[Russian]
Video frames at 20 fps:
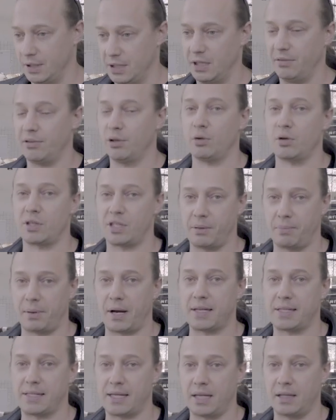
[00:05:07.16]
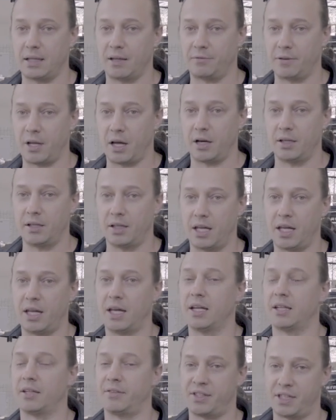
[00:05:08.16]
90% на рынке
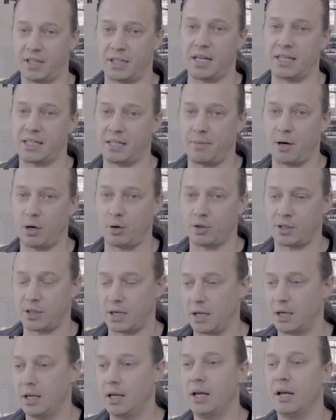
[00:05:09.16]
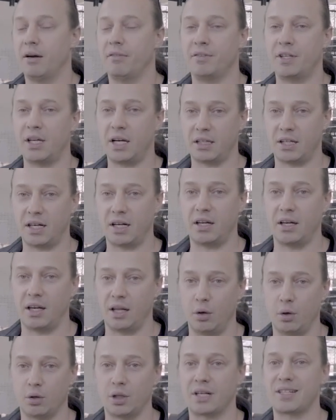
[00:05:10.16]
это всегда заморозка. В некоторых
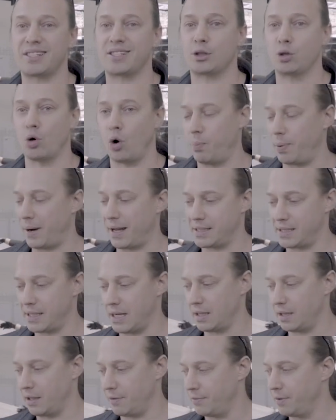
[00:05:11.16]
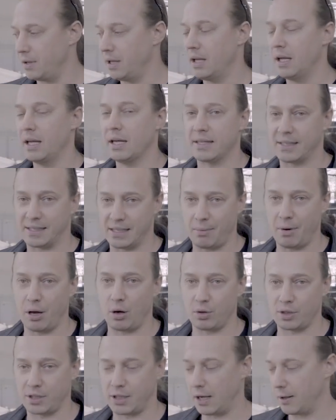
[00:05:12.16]
регионах 100%
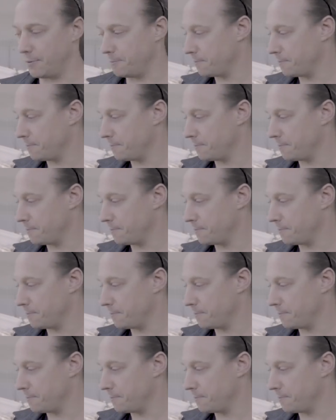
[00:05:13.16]
заморозка.